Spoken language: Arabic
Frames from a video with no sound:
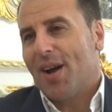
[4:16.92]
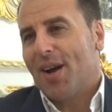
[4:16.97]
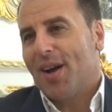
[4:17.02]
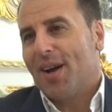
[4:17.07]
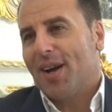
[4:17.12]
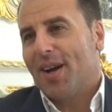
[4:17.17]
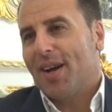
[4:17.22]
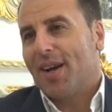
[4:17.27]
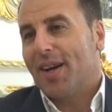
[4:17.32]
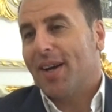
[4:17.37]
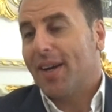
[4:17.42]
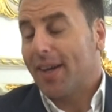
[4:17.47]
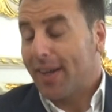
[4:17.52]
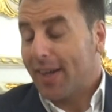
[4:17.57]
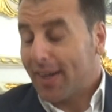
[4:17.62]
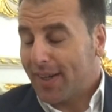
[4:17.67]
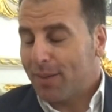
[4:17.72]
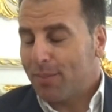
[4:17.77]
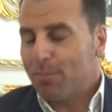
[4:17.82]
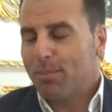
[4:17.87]
تستمر ولا
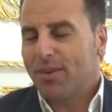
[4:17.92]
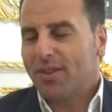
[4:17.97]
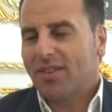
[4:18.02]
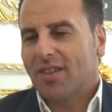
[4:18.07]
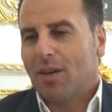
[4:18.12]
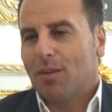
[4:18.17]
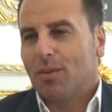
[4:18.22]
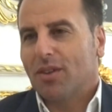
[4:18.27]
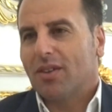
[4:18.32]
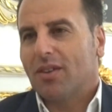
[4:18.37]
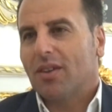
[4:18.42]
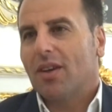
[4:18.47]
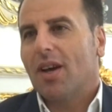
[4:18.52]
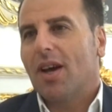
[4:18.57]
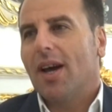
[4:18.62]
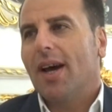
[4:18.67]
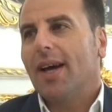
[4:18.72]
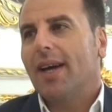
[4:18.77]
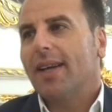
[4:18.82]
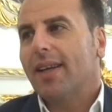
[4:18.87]
تقدر تستمر. بالضبط
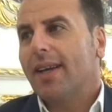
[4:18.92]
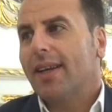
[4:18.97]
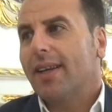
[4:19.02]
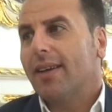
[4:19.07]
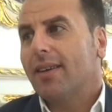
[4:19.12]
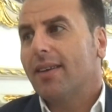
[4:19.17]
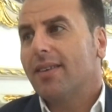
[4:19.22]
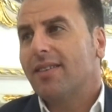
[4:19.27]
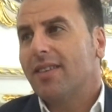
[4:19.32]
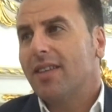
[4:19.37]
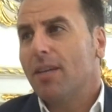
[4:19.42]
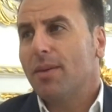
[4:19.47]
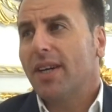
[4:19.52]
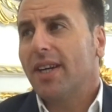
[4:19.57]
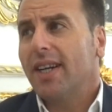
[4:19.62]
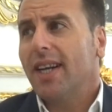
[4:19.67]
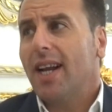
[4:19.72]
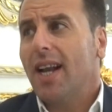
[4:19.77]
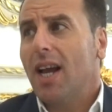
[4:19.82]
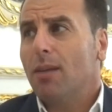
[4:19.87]
آه،
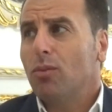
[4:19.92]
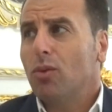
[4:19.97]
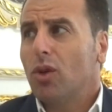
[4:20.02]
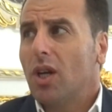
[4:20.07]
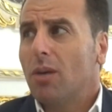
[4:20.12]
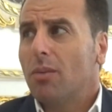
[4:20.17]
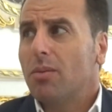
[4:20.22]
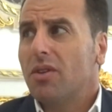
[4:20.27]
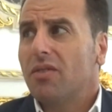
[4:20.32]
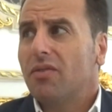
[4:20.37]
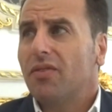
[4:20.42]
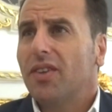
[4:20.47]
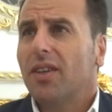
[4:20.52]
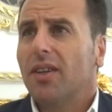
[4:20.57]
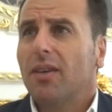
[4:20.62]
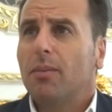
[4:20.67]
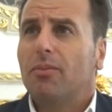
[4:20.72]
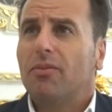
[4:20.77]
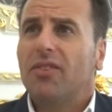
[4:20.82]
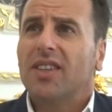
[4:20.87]
استمرينا الحمد لله
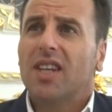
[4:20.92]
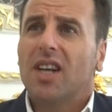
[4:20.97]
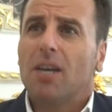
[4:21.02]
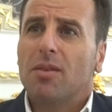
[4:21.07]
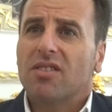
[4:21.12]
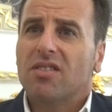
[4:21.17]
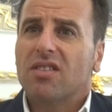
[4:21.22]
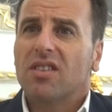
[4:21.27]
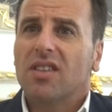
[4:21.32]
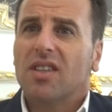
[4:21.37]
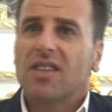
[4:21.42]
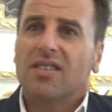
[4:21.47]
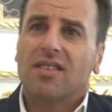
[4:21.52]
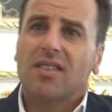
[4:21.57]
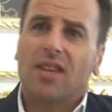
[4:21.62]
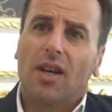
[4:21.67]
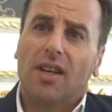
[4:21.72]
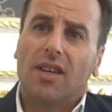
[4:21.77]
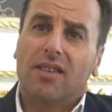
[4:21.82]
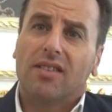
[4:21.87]
بفتره بسيطه
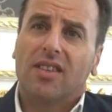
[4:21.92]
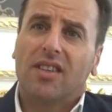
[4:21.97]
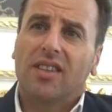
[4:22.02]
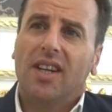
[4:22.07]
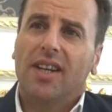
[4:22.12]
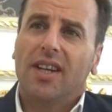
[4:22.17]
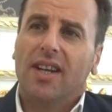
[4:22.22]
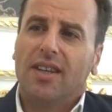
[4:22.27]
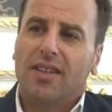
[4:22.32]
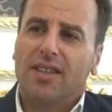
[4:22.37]
استطعنا